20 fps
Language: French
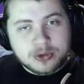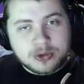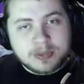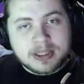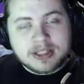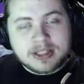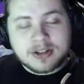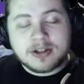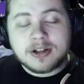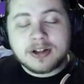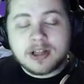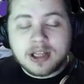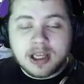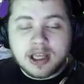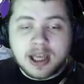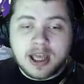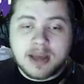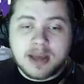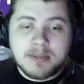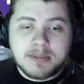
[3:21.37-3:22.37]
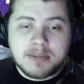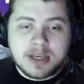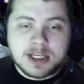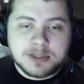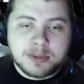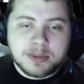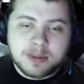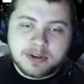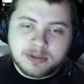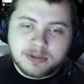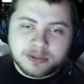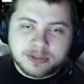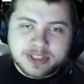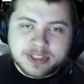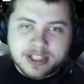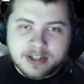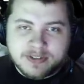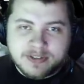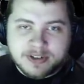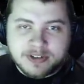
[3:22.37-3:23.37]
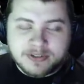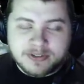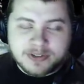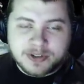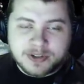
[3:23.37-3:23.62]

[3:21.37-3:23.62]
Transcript: jours maintenant, mais je peux pas vous montrer en fait en